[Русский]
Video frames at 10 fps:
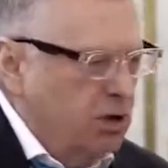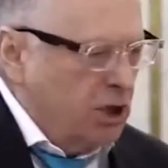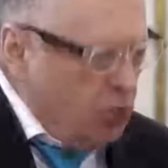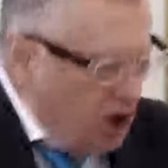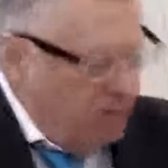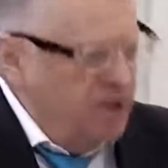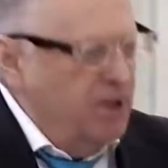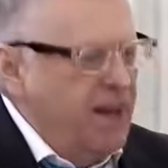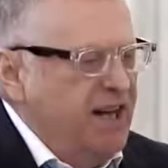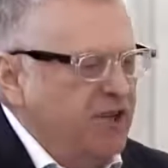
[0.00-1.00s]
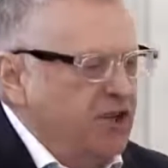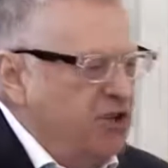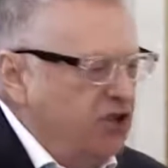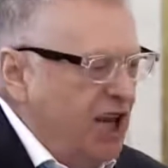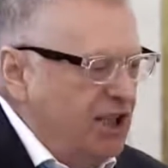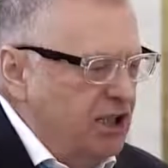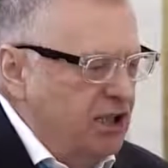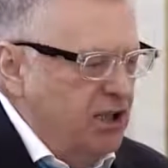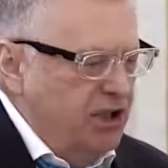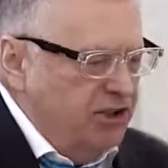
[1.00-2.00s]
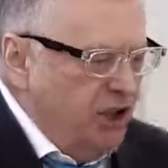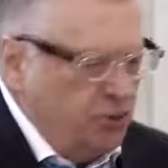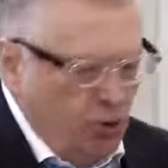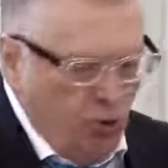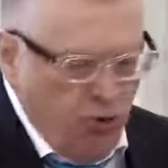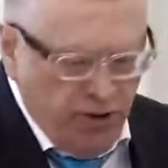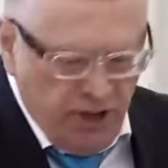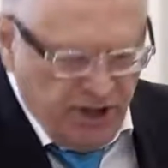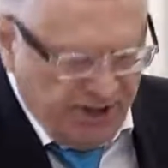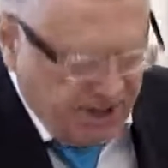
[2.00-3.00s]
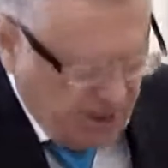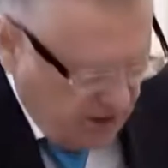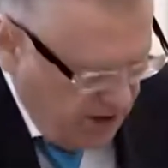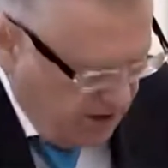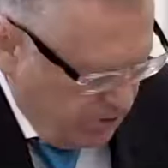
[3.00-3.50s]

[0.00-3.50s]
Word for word: которые бы защищали литературу и язык. Я